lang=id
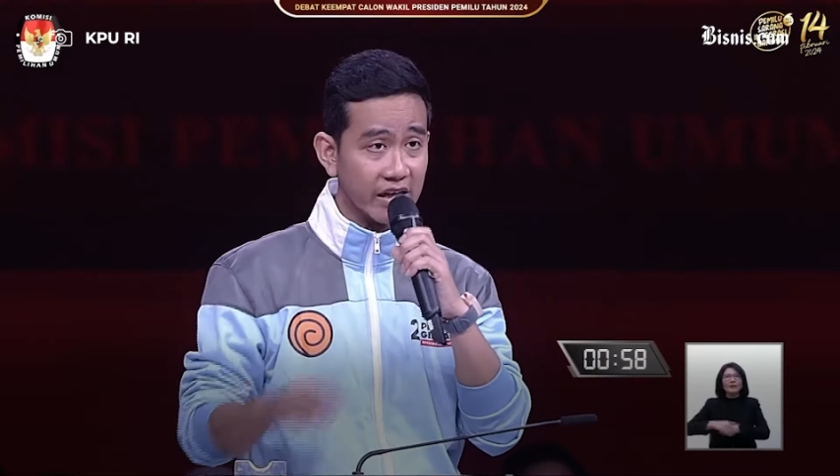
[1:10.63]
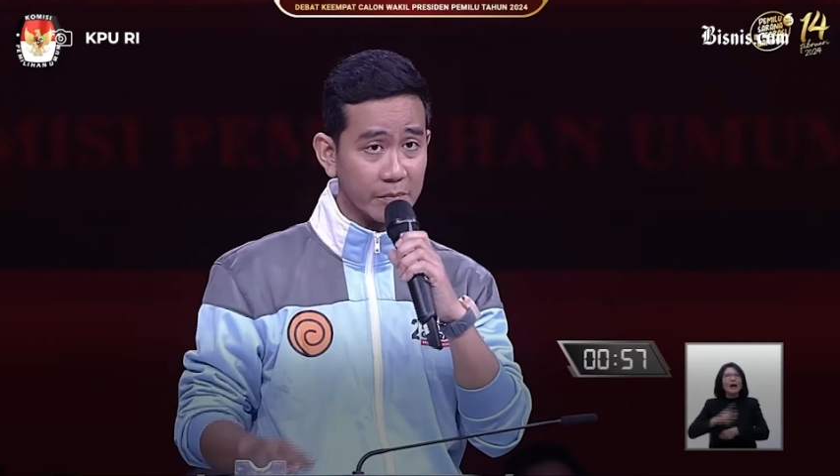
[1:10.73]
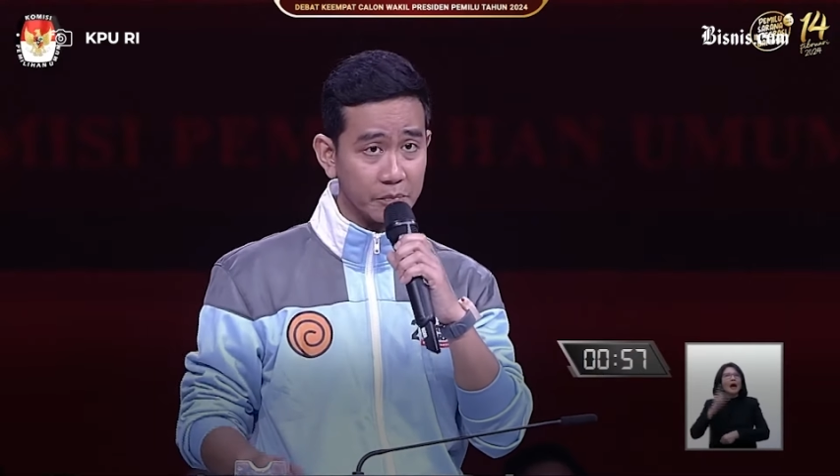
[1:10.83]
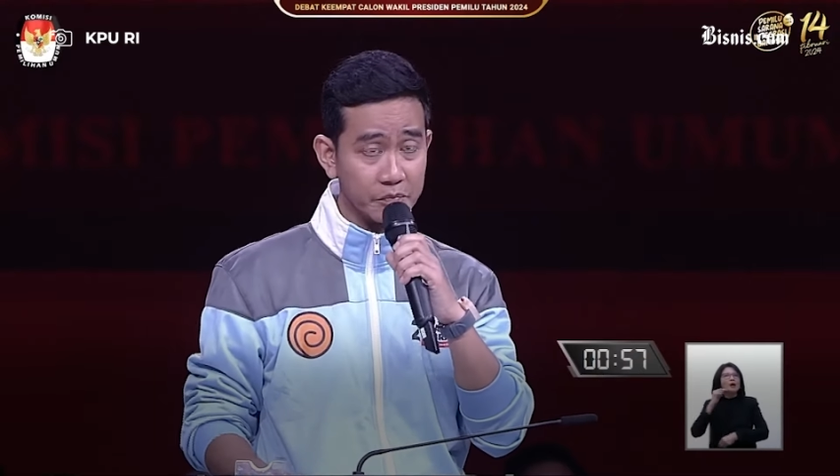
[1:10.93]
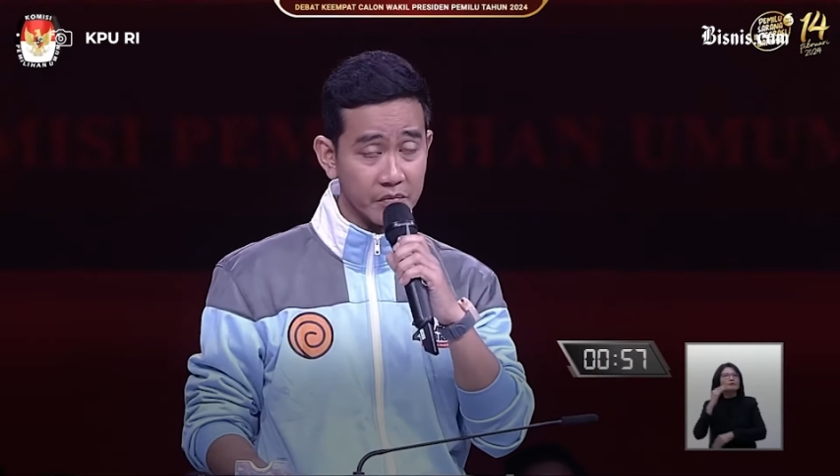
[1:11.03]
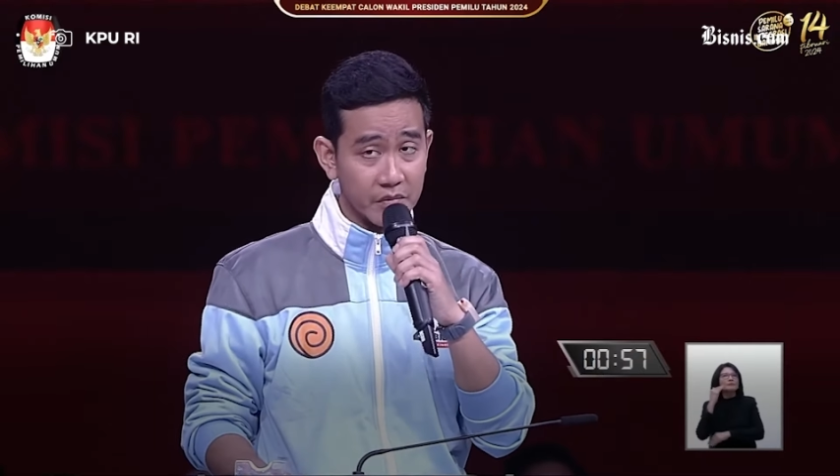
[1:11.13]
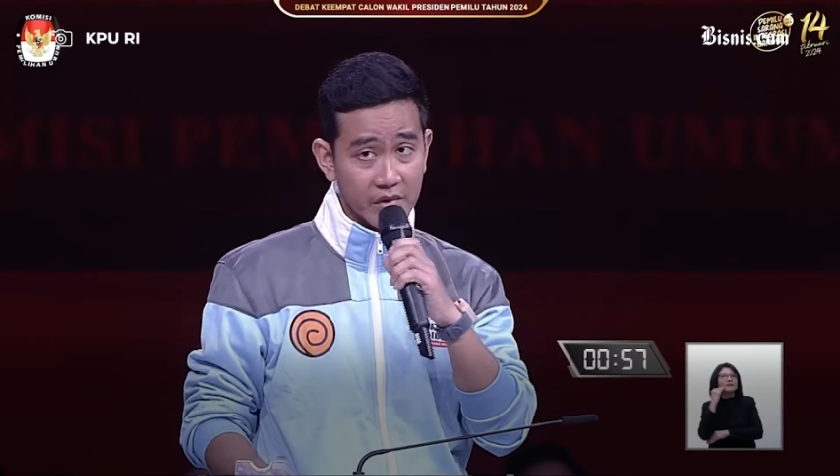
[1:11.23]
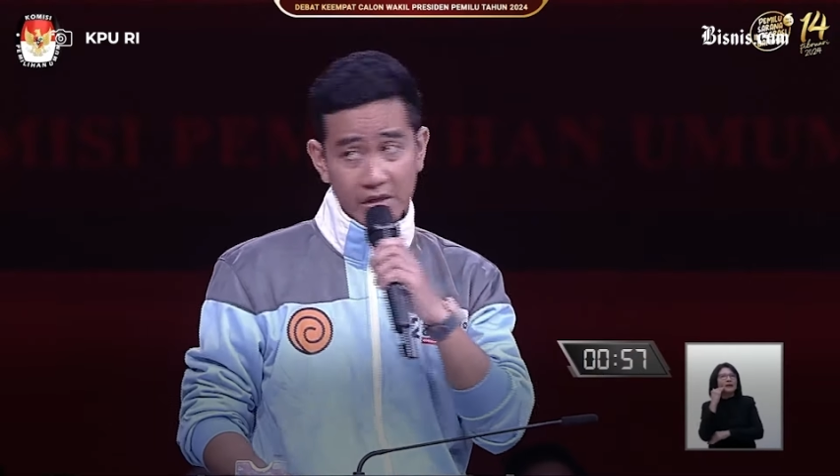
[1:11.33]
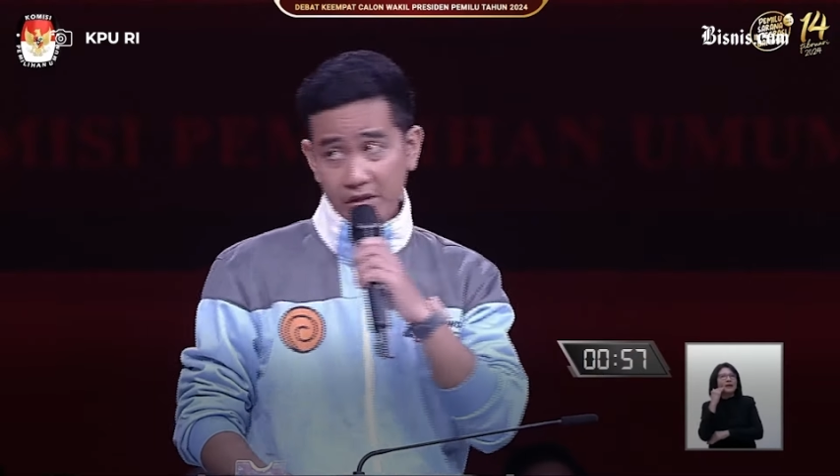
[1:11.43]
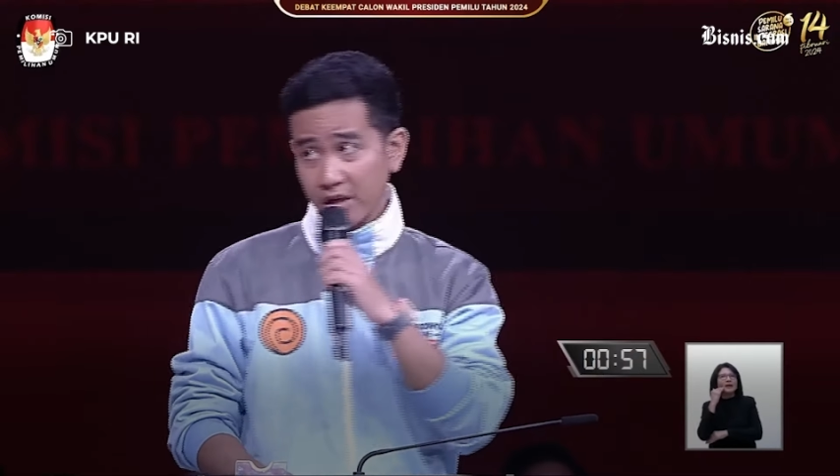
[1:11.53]
alam.
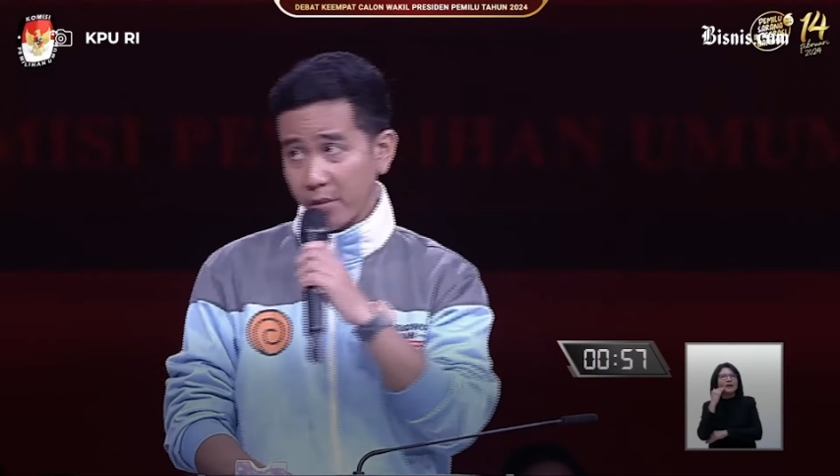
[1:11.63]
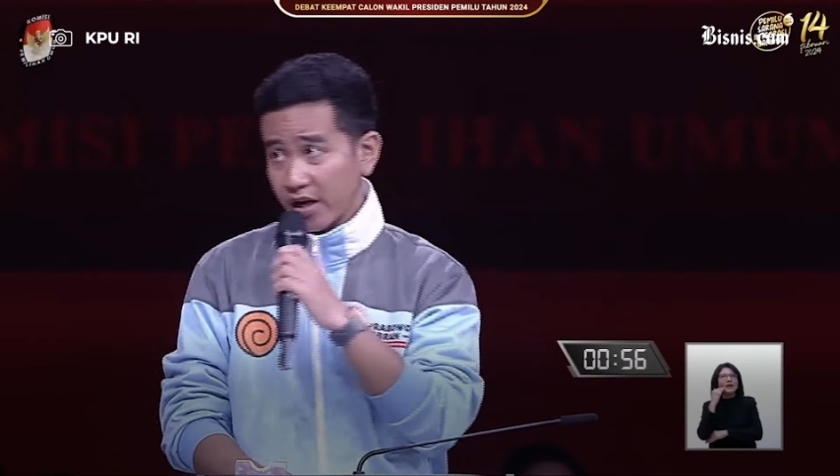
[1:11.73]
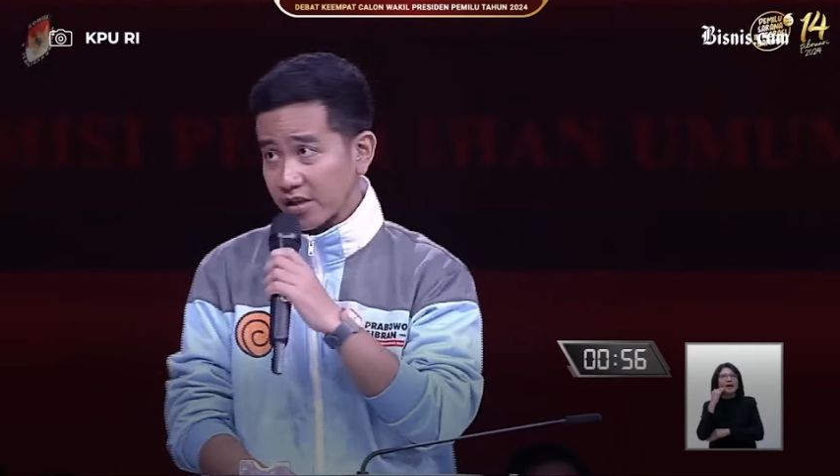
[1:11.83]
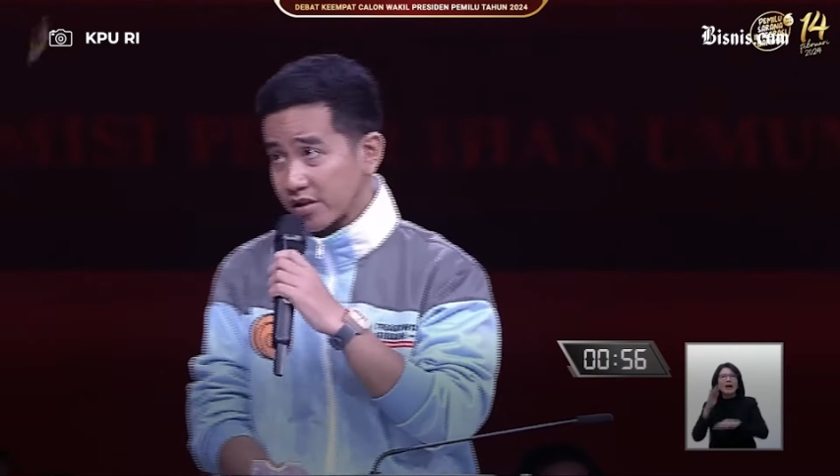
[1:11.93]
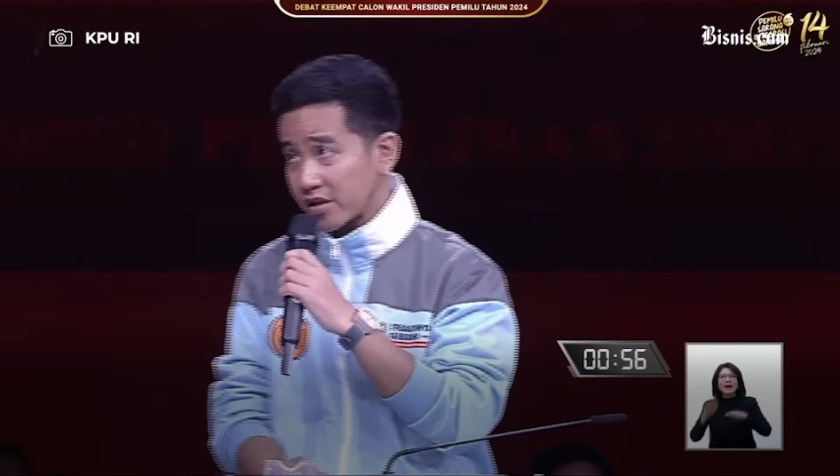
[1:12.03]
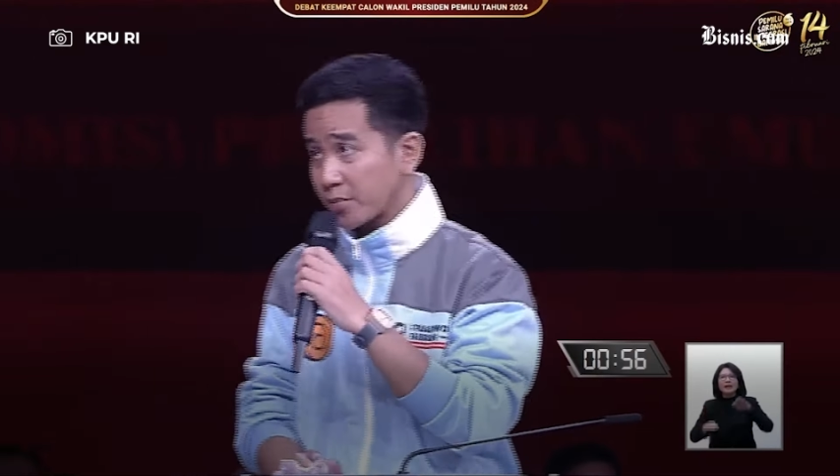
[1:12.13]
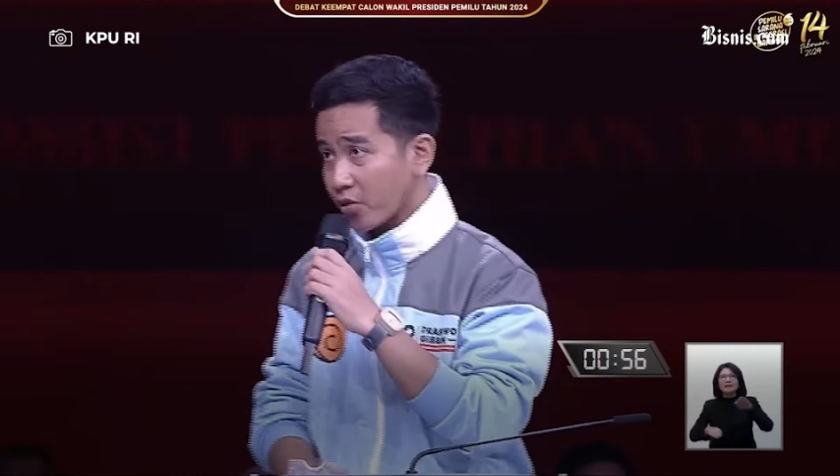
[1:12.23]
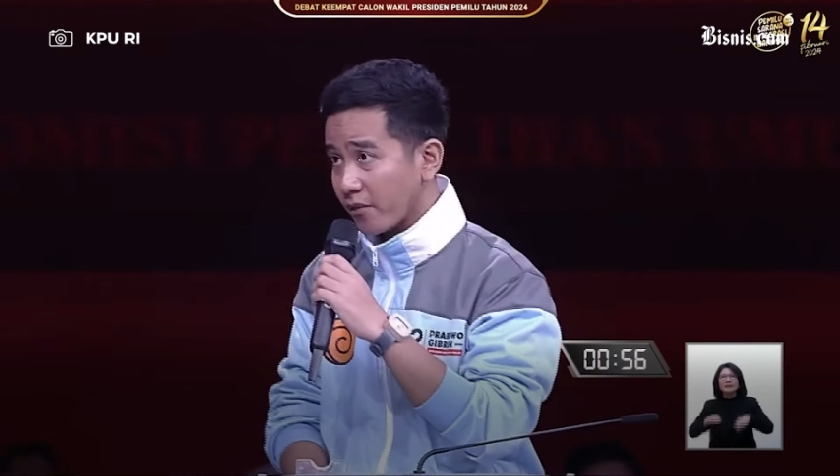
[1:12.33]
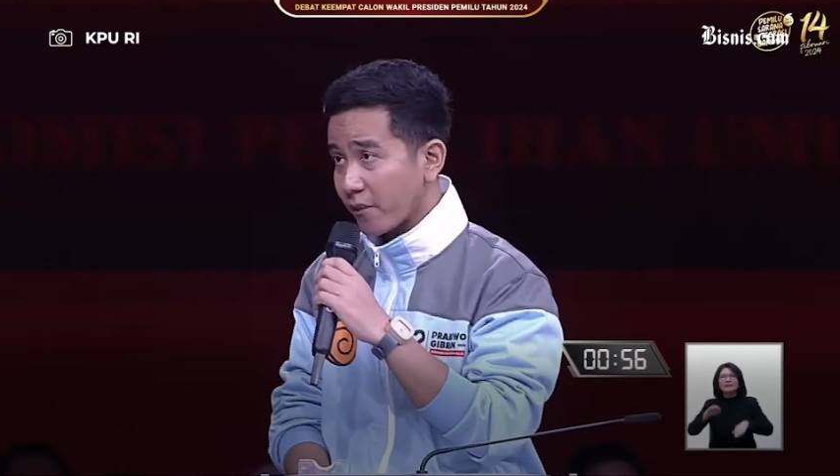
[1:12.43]
Terima kasih Prof.